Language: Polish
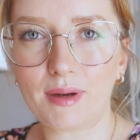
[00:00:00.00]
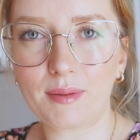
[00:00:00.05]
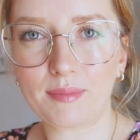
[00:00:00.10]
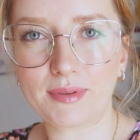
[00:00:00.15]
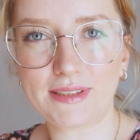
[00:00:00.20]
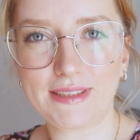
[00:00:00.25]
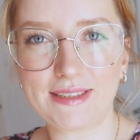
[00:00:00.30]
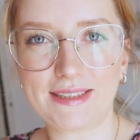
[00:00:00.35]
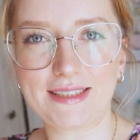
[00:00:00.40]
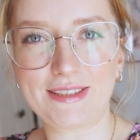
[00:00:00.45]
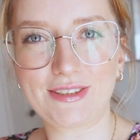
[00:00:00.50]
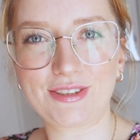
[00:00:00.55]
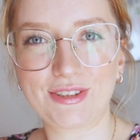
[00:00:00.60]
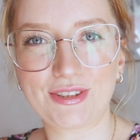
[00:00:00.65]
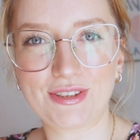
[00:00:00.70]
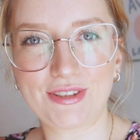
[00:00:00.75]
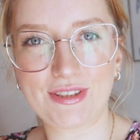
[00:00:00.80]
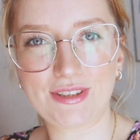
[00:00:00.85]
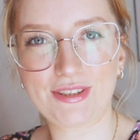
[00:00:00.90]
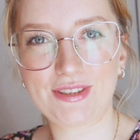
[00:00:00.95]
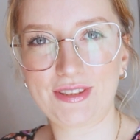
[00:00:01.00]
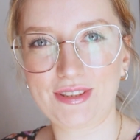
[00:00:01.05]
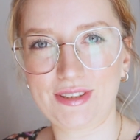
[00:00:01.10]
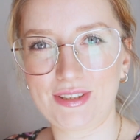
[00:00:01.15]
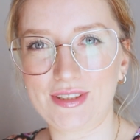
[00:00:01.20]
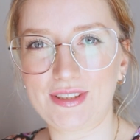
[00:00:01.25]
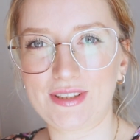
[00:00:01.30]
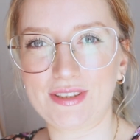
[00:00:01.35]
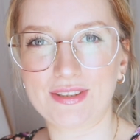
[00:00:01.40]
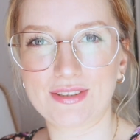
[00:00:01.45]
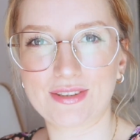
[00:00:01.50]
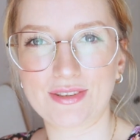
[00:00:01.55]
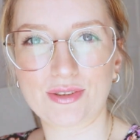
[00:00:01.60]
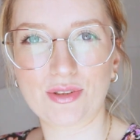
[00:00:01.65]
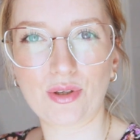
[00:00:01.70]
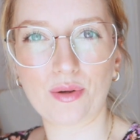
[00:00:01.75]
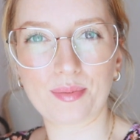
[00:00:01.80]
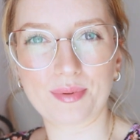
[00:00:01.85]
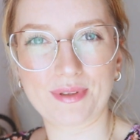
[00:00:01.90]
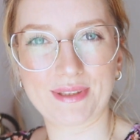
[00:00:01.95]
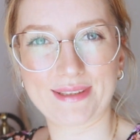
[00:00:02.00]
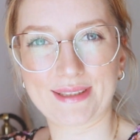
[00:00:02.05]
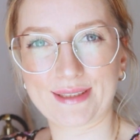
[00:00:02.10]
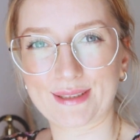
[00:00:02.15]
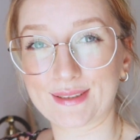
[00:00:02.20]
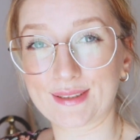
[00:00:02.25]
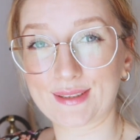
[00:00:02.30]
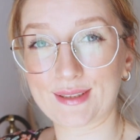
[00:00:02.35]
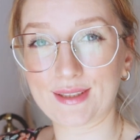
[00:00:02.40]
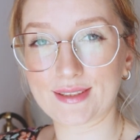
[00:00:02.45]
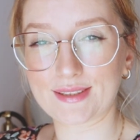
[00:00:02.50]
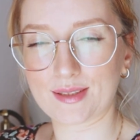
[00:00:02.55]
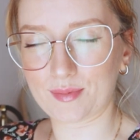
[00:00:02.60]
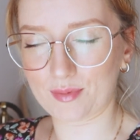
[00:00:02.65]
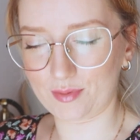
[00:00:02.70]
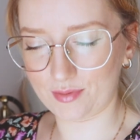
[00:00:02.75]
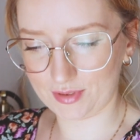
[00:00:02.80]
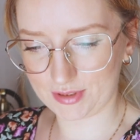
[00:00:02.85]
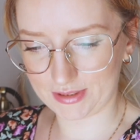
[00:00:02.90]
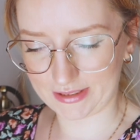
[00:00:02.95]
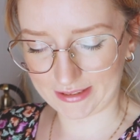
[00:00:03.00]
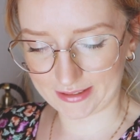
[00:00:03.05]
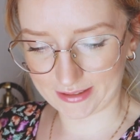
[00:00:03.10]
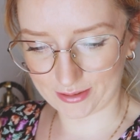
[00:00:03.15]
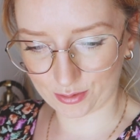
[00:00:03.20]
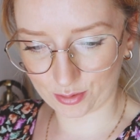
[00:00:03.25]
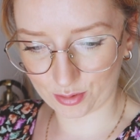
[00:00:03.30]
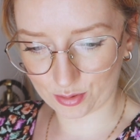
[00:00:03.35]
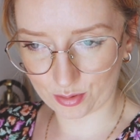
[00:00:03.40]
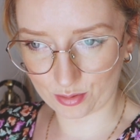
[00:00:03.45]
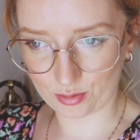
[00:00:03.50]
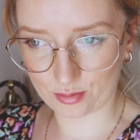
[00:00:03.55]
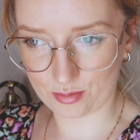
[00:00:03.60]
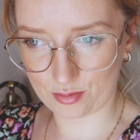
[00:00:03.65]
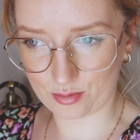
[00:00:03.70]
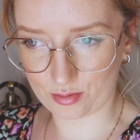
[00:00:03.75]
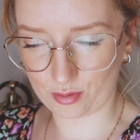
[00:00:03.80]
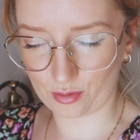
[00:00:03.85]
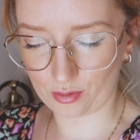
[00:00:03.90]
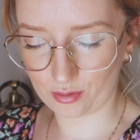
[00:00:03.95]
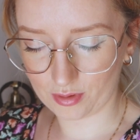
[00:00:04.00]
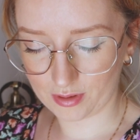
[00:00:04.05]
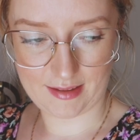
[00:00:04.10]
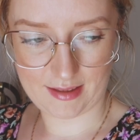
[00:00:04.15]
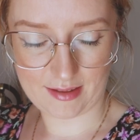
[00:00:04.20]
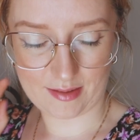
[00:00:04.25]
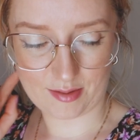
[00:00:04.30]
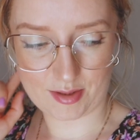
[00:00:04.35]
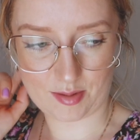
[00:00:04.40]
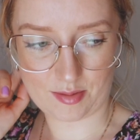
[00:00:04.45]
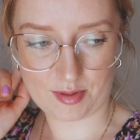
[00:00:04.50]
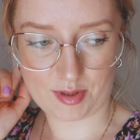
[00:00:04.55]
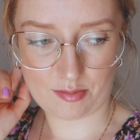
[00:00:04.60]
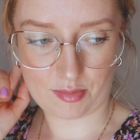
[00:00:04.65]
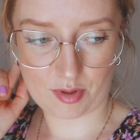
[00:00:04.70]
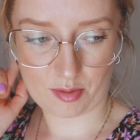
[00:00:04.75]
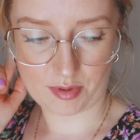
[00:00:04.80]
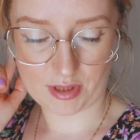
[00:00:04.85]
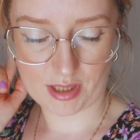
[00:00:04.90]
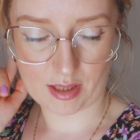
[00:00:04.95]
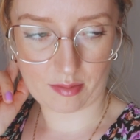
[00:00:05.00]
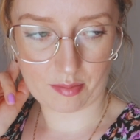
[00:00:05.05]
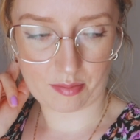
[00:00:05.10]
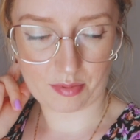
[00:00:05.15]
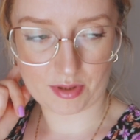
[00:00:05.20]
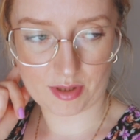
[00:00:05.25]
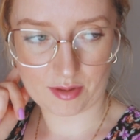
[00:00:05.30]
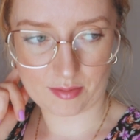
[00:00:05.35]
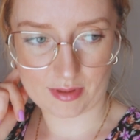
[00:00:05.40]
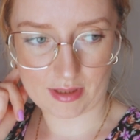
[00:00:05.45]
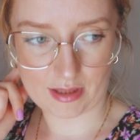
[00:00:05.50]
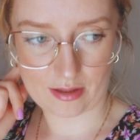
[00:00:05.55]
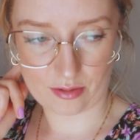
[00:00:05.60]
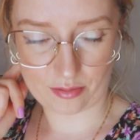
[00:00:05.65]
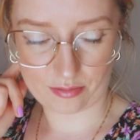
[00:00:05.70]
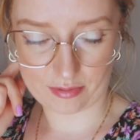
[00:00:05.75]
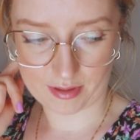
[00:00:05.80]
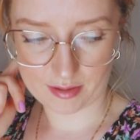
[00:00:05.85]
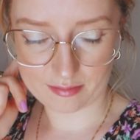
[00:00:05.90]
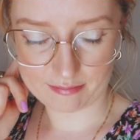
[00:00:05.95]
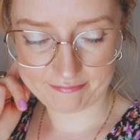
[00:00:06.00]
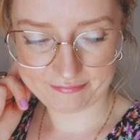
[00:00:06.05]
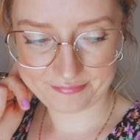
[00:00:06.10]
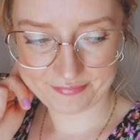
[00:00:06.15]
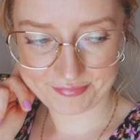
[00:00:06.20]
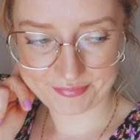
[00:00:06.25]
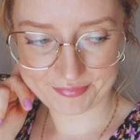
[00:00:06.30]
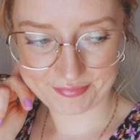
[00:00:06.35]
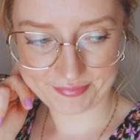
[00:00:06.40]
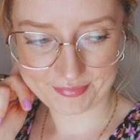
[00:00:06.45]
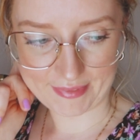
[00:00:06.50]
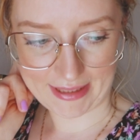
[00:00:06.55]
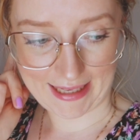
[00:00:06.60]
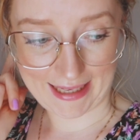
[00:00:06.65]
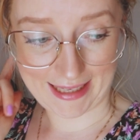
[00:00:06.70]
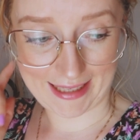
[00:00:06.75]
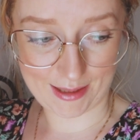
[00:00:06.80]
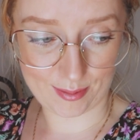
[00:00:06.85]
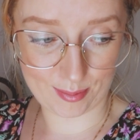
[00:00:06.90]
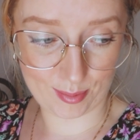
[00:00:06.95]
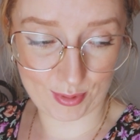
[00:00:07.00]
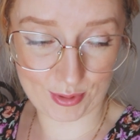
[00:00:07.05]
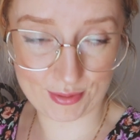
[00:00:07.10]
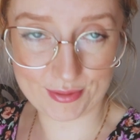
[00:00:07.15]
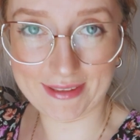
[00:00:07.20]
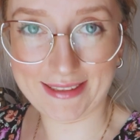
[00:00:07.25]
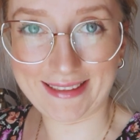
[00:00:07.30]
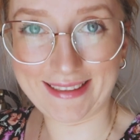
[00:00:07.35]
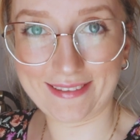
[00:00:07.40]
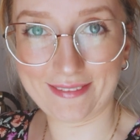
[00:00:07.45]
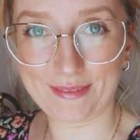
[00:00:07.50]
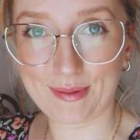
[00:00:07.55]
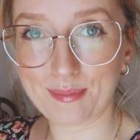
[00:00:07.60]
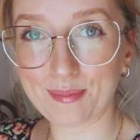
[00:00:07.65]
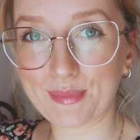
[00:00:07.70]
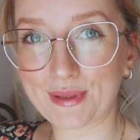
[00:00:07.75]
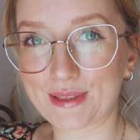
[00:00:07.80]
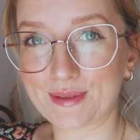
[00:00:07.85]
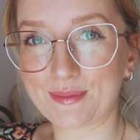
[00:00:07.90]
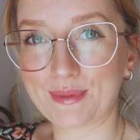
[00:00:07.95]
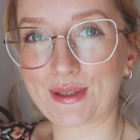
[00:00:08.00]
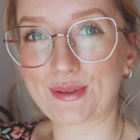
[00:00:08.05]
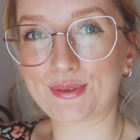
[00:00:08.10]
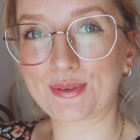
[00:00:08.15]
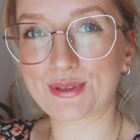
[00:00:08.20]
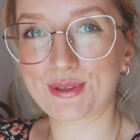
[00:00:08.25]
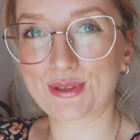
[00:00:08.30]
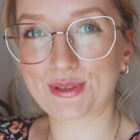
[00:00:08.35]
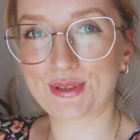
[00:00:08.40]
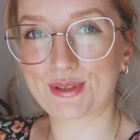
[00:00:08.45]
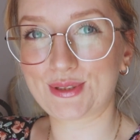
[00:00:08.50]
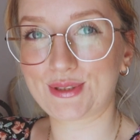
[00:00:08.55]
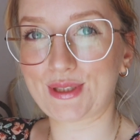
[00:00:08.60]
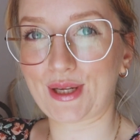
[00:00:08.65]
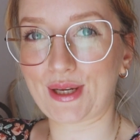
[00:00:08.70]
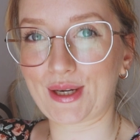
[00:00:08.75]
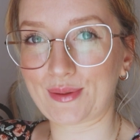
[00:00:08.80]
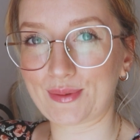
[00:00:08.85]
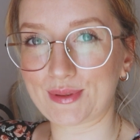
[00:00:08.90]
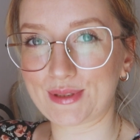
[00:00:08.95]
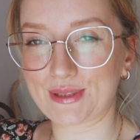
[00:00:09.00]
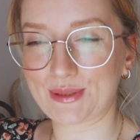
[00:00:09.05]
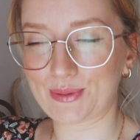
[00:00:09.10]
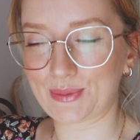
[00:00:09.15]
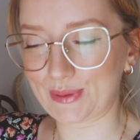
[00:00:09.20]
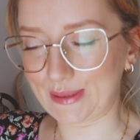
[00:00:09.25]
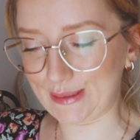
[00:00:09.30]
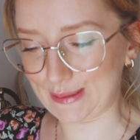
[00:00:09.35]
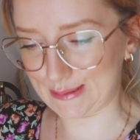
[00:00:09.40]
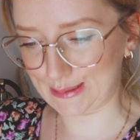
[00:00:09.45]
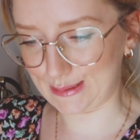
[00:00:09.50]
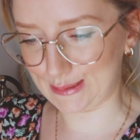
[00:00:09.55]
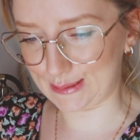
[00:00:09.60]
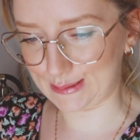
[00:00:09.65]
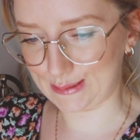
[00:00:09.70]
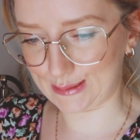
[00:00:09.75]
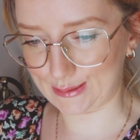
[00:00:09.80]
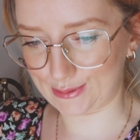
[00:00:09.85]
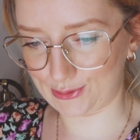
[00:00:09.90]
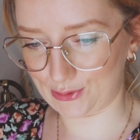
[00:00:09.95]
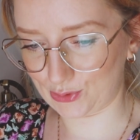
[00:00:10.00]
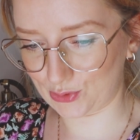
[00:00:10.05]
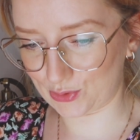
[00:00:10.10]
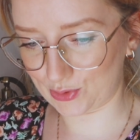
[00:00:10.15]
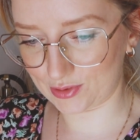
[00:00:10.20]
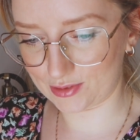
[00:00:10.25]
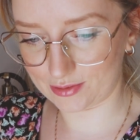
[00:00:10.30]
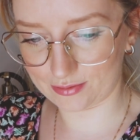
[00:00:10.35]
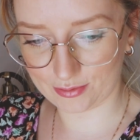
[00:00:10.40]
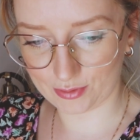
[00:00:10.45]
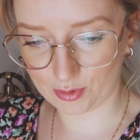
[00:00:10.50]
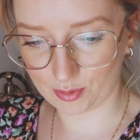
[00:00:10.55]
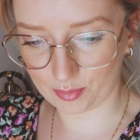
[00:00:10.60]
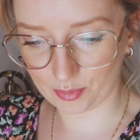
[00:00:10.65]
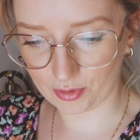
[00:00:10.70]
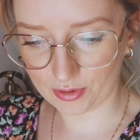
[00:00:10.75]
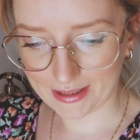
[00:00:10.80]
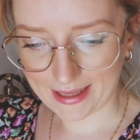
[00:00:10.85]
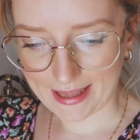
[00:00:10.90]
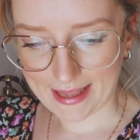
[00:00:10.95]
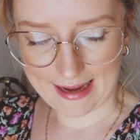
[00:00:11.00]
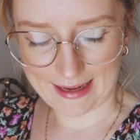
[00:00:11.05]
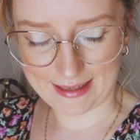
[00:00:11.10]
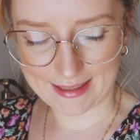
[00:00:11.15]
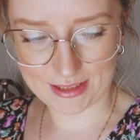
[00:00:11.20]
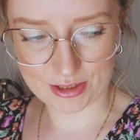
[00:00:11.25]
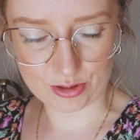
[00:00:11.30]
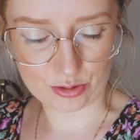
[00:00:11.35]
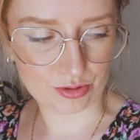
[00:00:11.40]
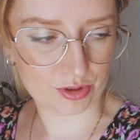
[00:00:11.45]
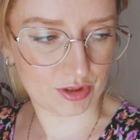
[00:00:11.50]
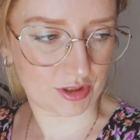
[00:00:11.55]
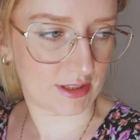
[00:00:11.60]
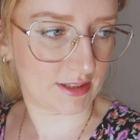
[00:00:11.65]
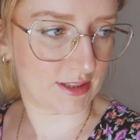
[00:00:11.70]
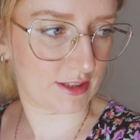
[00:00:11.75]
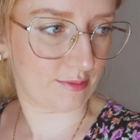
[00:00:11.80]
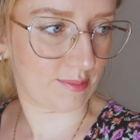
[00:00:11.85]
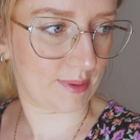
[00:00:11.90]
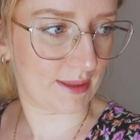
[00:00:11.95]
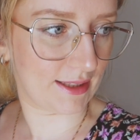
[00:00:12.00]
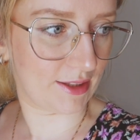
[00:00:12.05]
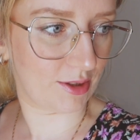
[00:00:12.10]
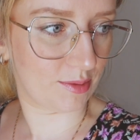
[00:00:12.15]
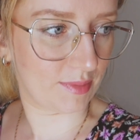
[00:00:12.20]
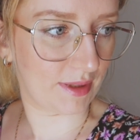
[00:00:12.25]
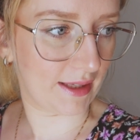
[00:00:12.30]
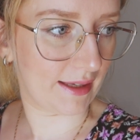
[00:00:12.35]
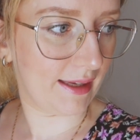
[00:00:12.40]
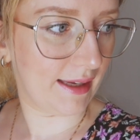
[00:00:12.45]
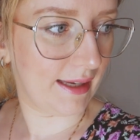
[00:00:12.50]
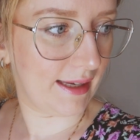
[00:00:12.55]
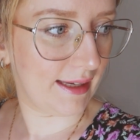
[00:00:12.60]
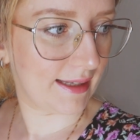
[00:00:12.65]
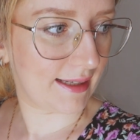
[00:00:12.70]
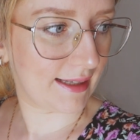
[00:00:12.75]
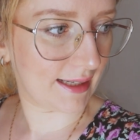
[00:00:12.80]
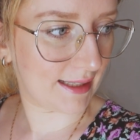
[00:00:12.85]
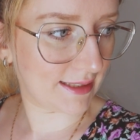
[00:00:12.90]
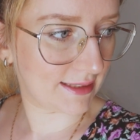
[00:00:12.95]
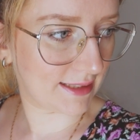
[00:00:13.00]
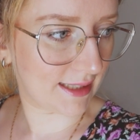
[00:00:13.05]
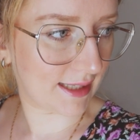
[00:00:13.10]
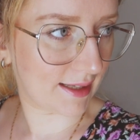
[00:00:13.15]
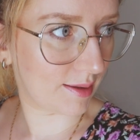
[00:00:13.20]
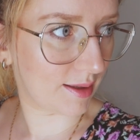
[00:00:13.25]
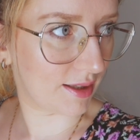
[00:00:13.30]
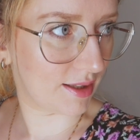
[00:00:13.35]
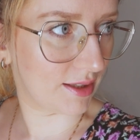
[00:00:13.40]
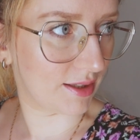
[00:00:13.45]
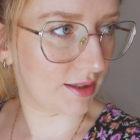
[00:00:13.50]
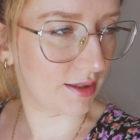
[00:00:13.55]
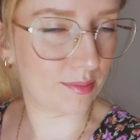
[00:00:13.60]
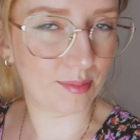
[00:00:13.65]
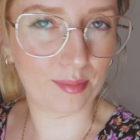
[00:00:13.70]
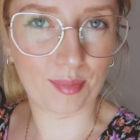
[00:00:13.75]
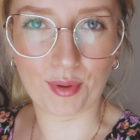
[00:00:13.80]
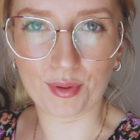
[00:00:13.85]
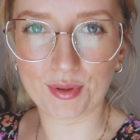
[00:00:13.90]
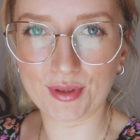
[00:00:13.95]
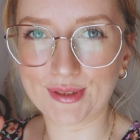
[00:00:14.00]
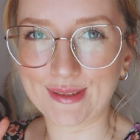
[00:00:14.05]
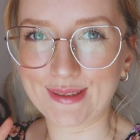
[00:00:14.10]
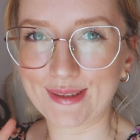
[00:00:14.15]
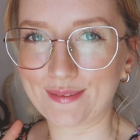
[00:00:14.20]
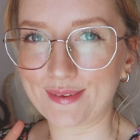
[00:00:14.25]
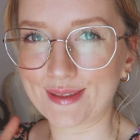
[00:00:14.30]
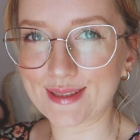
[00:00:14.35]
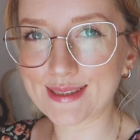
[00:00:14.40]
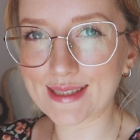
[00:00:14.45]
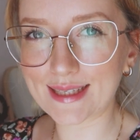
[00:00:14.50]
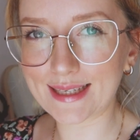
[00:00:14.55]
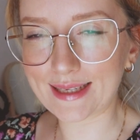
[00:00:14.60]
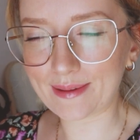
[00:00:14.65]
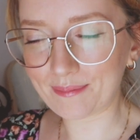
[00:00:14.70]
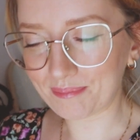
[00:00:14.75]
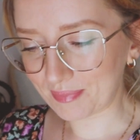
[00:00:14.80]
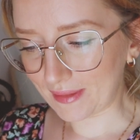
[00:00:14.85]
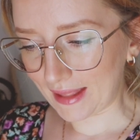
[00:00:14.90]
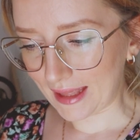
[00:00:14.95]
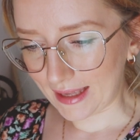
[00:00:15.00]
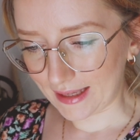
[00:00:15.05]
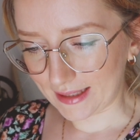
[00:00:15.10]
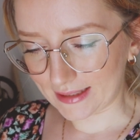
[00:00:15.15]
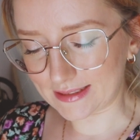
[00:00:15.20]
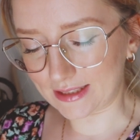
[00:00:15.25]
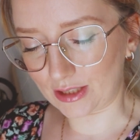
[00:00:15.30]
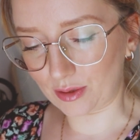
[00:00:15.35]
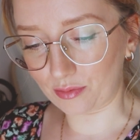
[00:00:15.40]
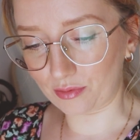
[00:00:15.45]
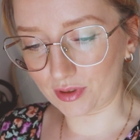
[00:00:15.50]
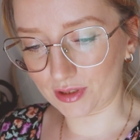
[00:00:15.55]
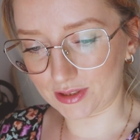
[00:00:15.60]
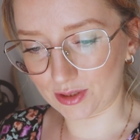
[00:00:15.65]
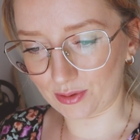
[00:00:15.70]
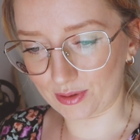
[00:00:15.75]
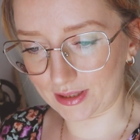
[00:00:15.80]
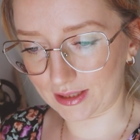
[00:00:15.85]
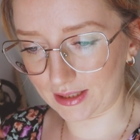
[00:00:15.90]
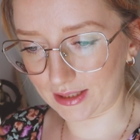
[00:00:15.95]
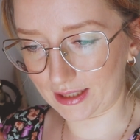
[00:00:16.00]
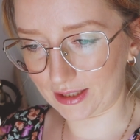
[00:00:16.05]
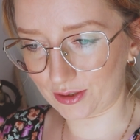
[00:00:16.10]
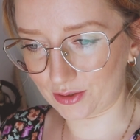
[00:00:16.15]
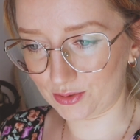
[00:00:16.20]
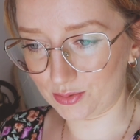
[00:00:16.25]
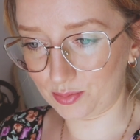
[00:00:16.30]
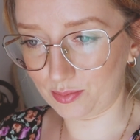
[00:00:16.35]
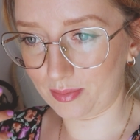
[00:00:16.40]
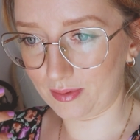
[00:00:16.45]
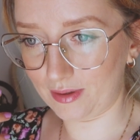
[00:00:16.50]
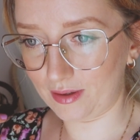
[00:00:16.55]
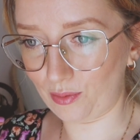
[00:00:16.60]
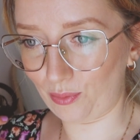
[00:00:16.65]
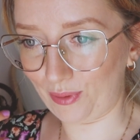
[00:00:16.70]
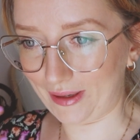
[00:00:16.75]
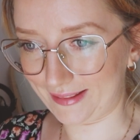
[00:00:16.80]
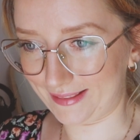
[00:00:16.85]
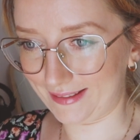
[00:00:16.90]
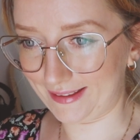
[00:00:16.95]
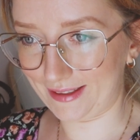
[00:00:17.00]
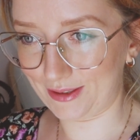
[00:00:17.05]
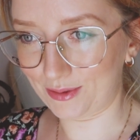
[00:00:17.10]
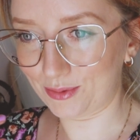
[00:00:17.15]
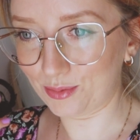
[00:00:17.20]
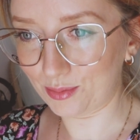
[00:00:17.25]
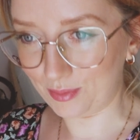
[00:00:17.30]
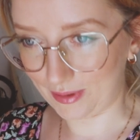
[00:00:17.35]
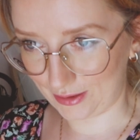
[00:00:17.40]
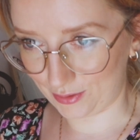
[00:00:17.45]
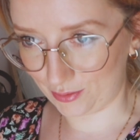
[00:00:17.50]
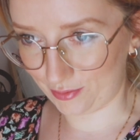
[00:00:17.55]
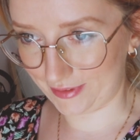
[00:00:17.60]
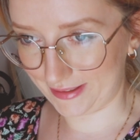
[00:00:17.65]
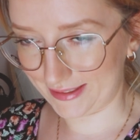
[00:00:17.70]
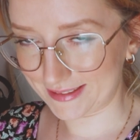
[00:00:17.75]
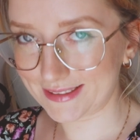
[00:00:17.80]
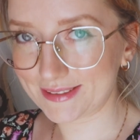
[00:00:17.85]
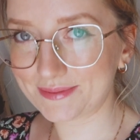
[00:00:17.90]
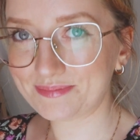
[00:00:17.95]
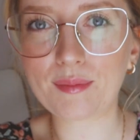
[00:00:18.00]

Ma być dzisiaj 30 stopni, także niesamowicie gorąco. nie wiem, co będziemy robić. Albo pójdziemy na rower, albo, nie wiem, będziemy jakoś starały się znieść ten gorąco w domu, ale jeszcze o 13 wpada do mnie Kasia, e, bo idzie na wesele, chcę ją właśnie jakoś ładnie umalować.